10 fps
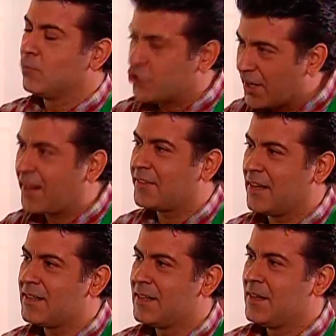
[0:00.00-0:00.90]
Muchas gracias.
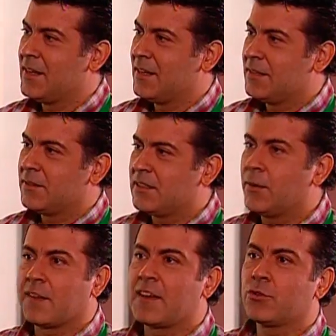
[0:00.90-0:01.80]
De
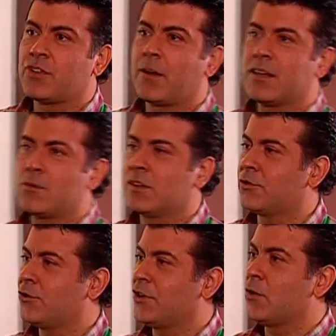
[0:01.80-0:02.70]
verdad no saben
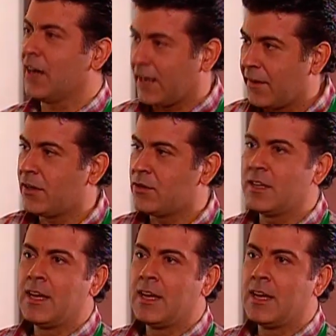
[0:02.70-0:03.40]
cuánto se los agradezco.